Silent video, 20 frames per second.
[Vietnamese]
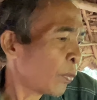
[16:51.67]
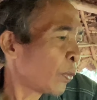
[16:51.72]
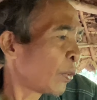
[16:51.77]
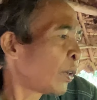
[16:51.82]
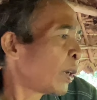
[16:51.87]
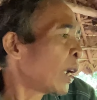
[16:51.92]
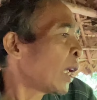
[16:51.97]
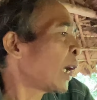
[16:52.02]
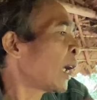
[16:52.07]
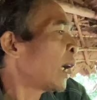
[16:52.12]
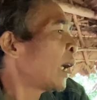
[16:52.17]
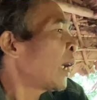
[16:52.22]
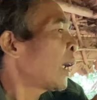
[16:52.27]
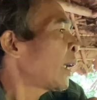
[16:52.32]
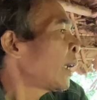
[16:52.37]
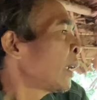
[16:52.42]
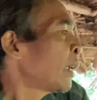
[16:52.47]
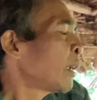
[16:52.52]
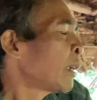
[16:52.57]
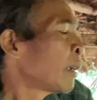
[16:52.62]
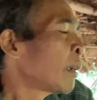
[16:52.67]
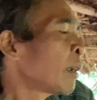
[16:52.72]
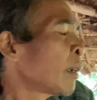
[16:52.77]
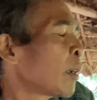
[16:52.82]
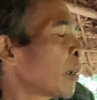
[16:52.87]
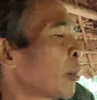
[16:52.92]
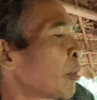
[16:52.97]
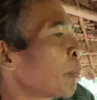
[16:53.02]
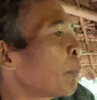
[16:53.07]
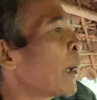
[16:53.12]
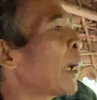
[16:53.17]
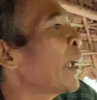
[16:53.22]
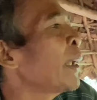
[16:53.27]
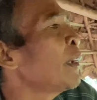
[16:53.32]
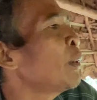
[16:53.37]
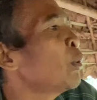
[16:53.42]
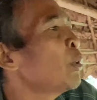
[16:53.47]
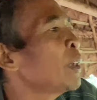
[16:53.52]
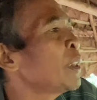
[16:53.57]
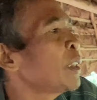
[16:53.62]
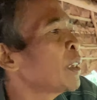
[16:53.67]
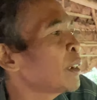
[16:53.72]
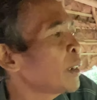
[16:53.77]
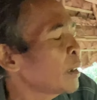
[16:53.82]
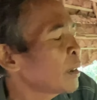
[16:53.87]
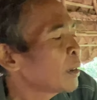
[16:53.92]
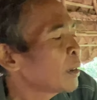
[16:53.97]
là thay nuôi chứ